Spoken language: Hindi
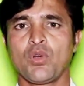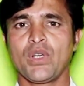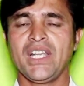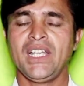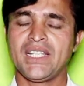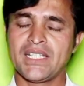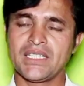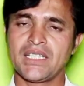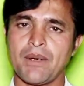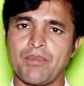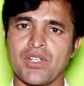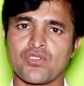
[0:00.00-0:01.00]
लोगों ने लिखित
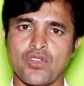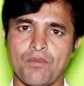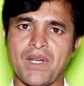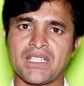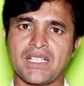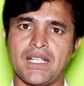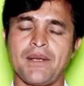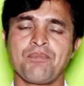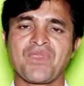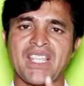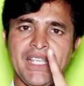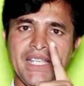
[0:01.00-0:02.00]
ज्ञापन सौंपा था
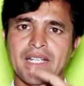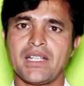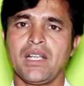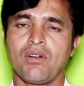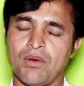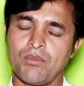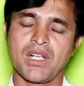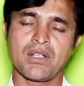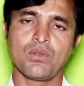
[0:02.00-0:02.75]
एक नवंबर